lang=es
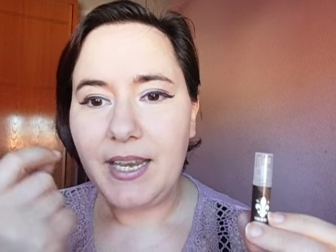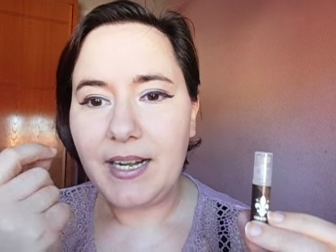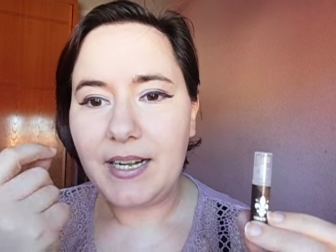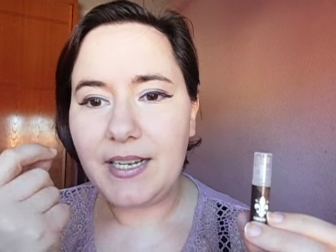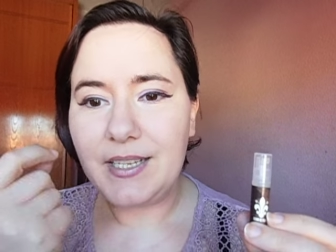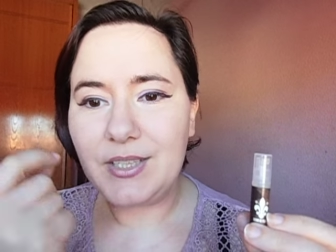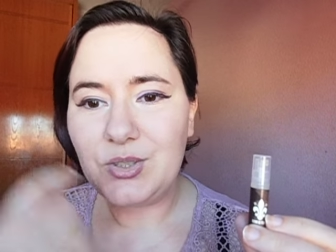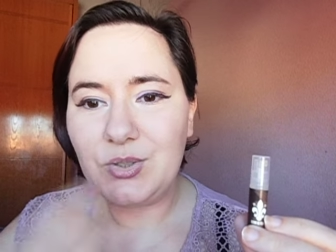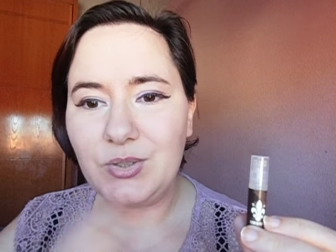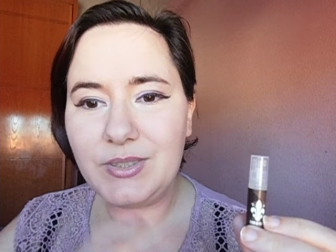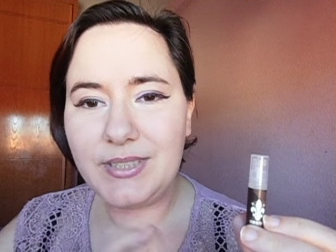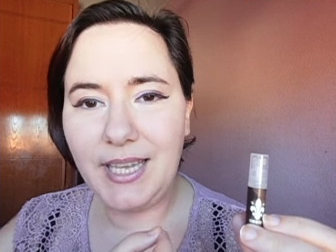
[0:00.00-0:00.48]

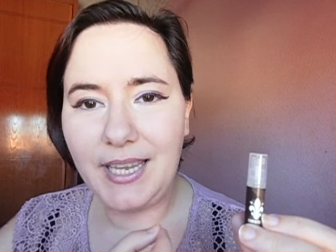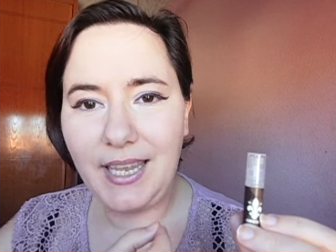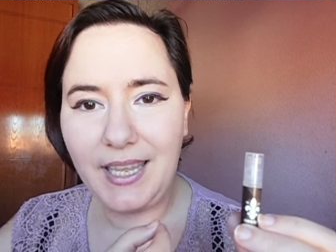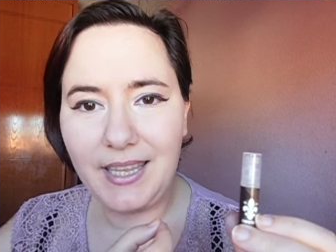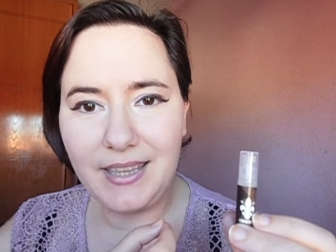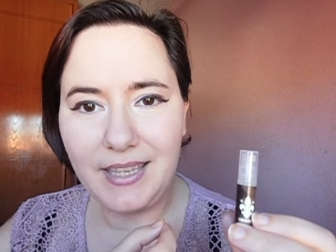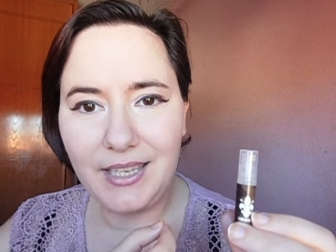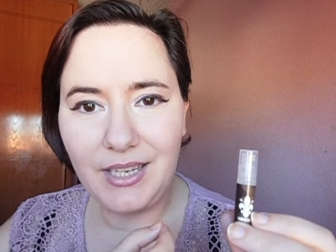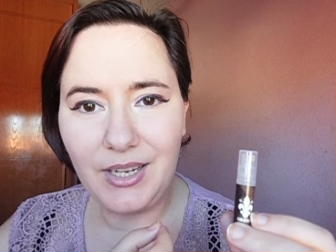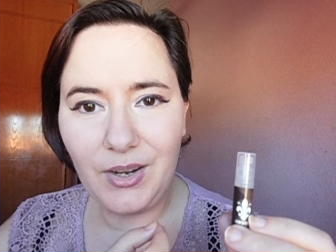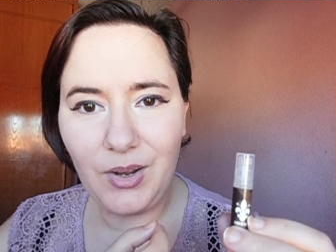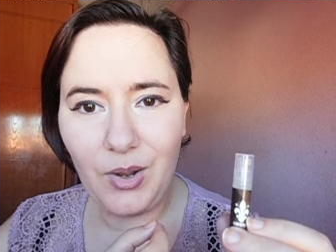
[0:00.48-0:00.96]
Resulta
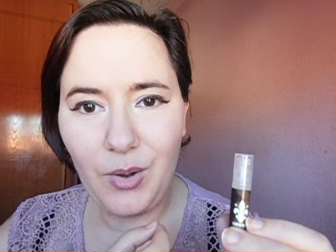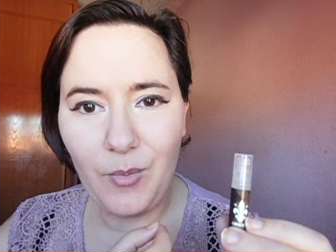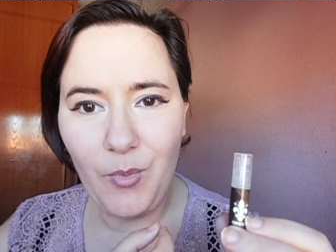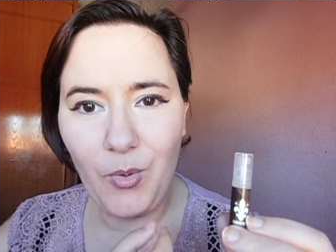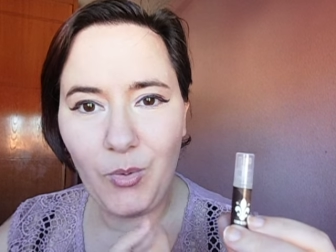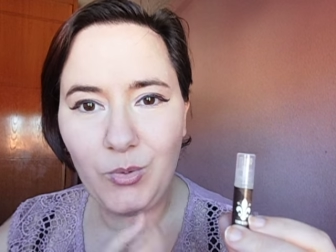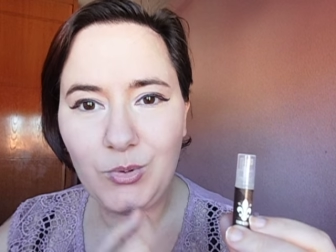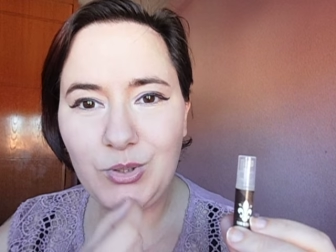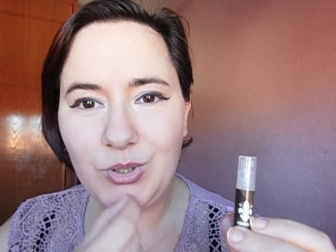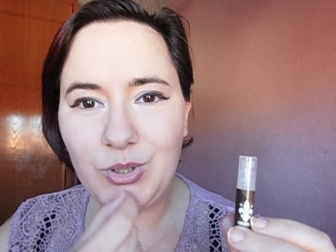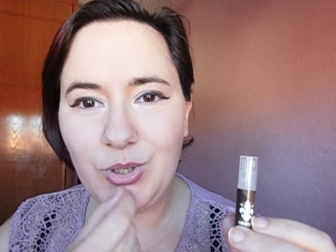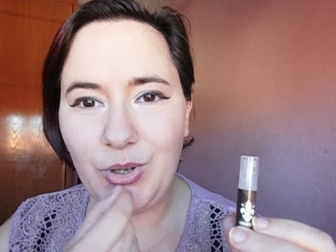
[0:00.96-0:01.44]
que tiene
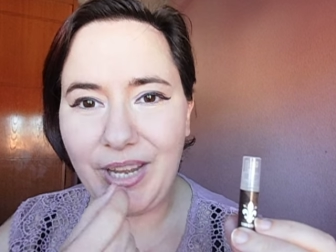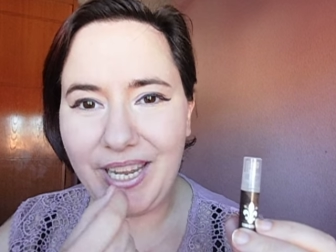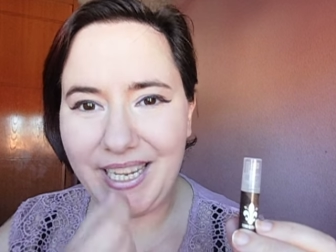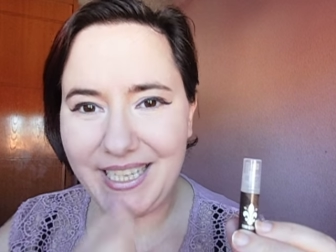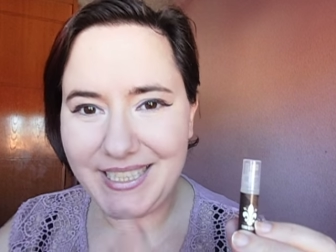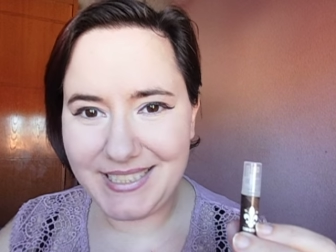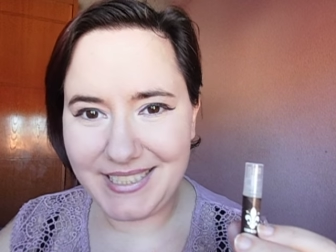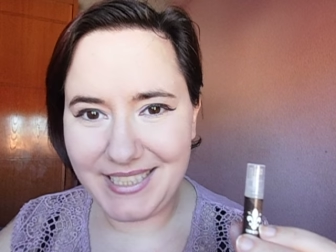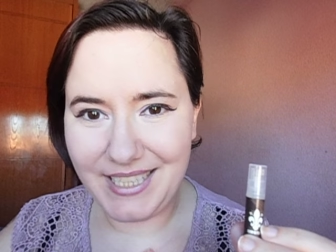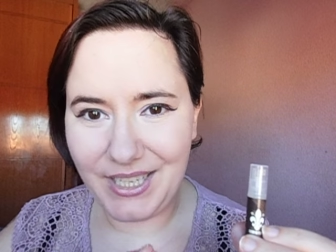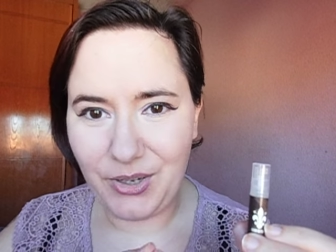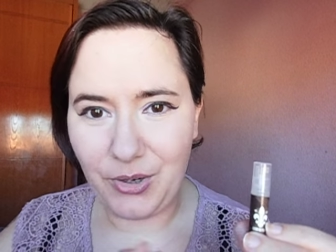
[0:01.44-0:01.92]
como un
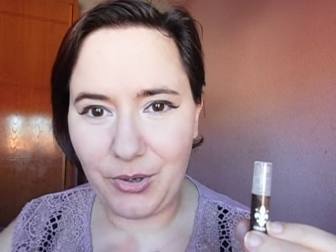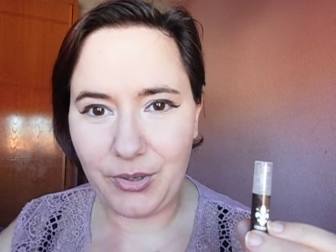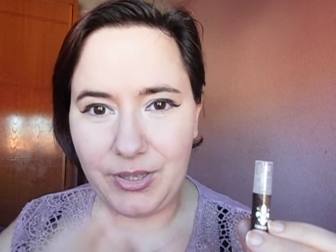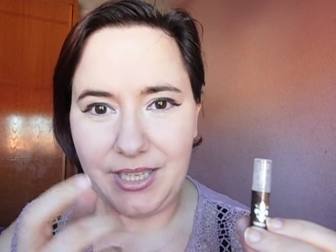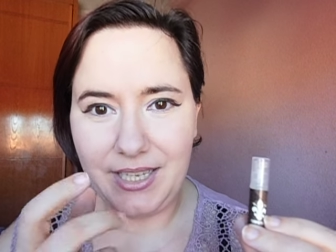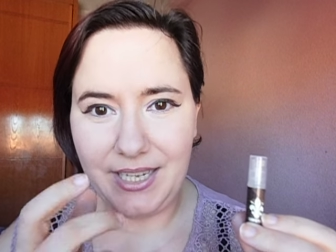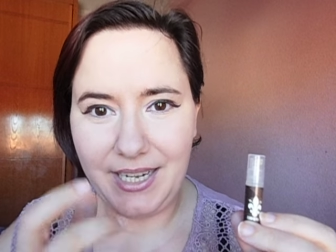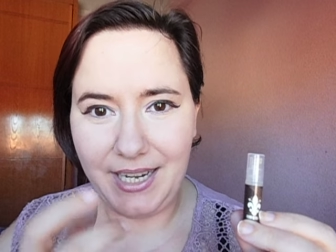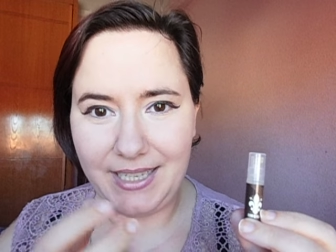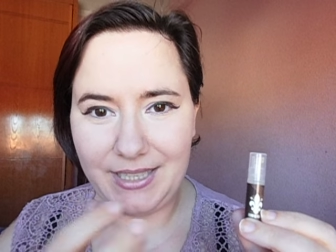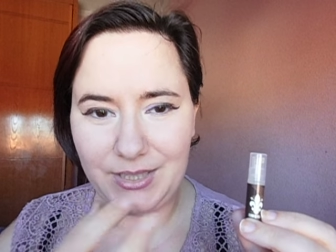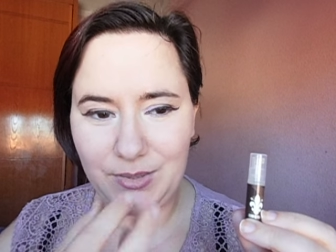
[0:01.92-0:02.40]
toque seco.
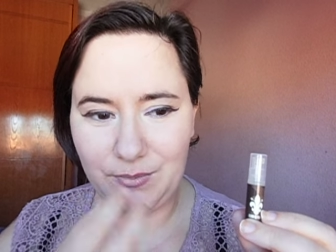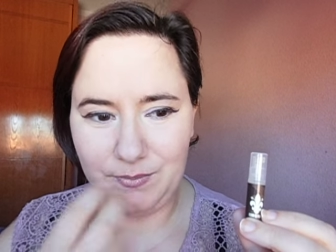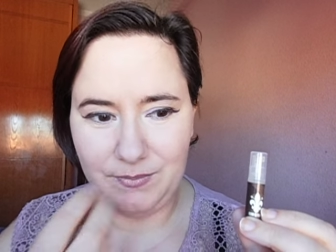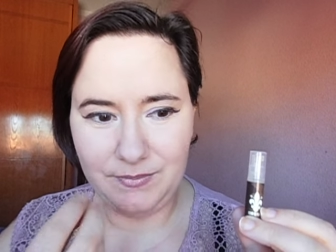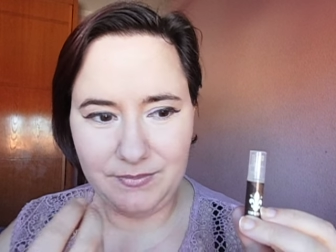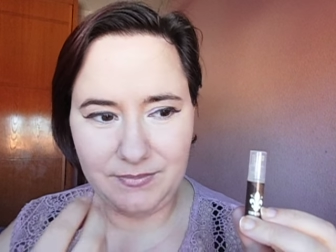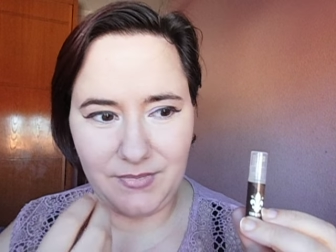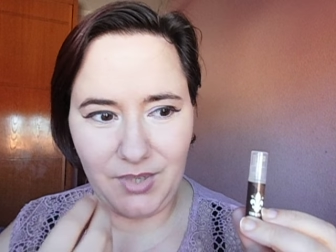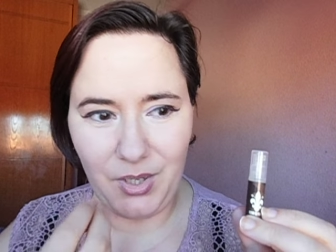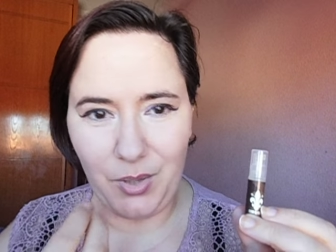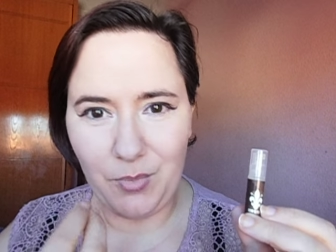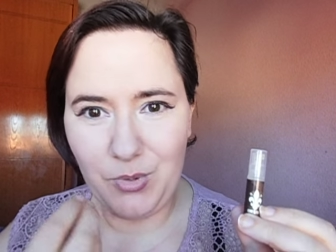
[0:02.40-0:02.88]
Diréis, como
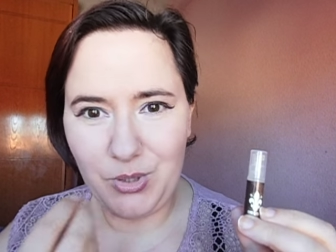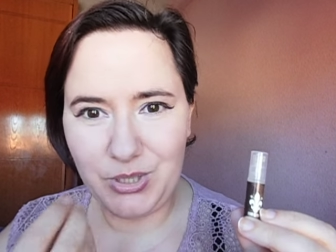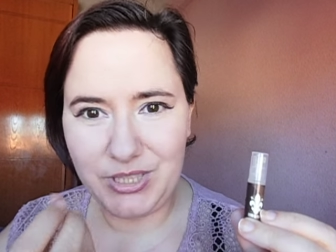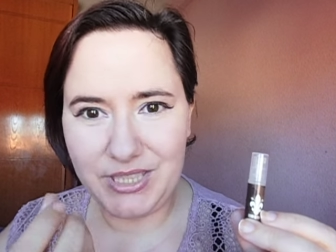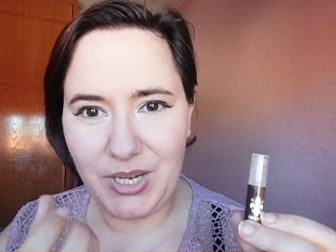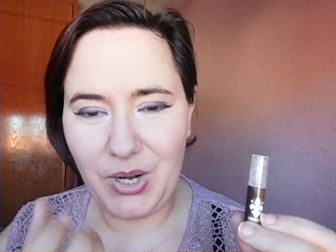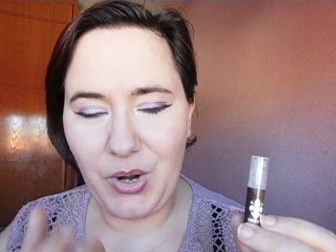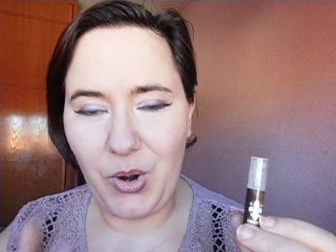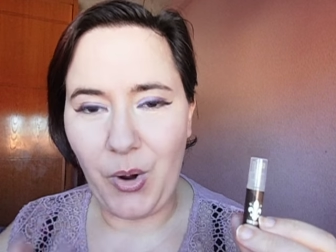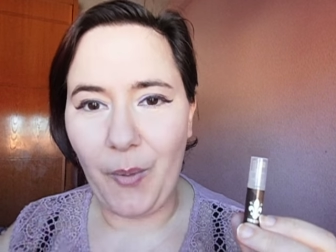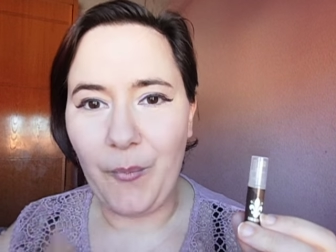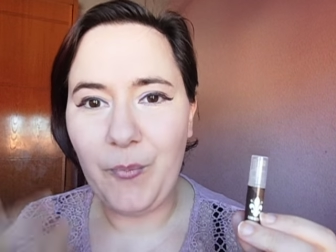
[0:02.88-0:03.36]
mm, ¿cómo
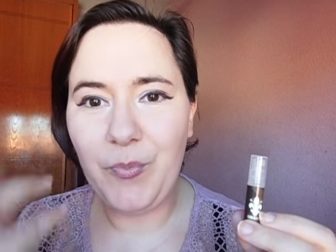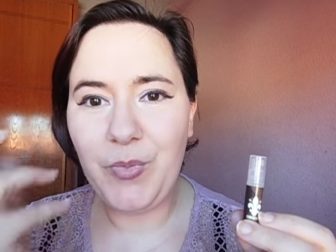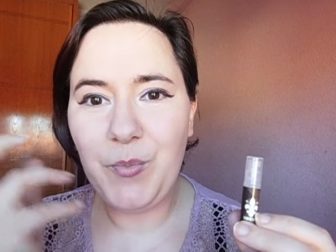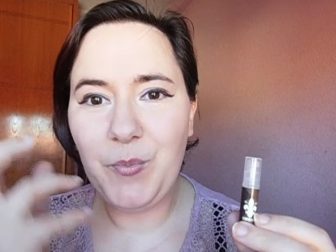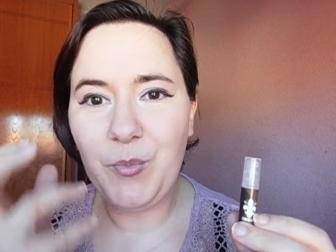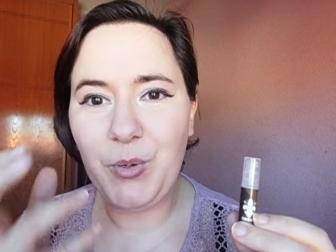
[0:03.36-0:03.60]
seco?